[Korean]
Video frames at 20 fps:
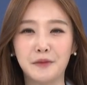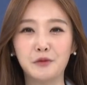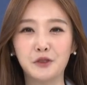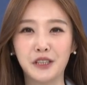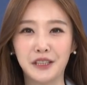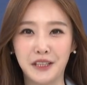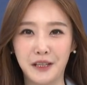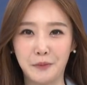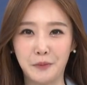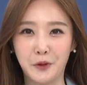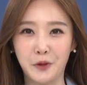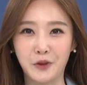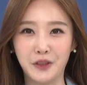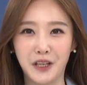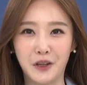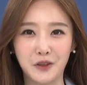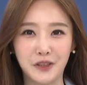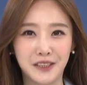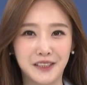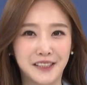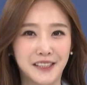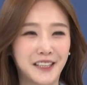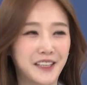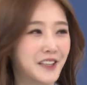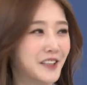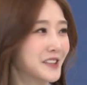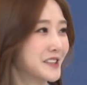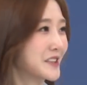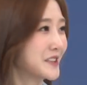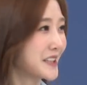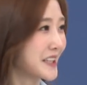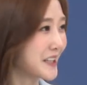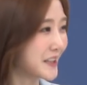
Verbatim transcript: 김우식 대표 나오셨어요. 어서